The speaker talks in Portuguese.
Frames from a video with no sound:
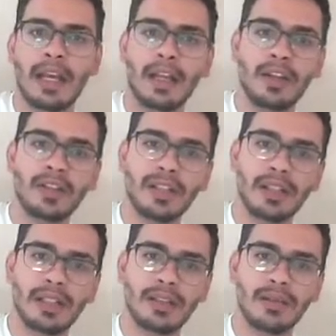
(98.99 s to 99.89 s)
A nossa
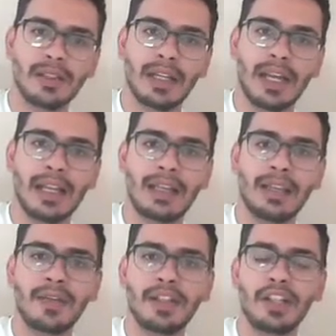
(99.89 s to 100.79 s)
glândula ela é
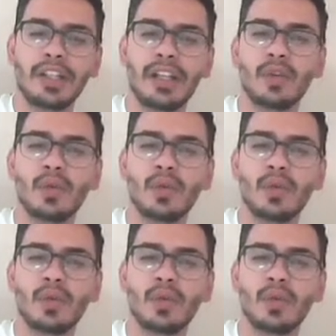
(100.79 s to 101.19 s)
dividida em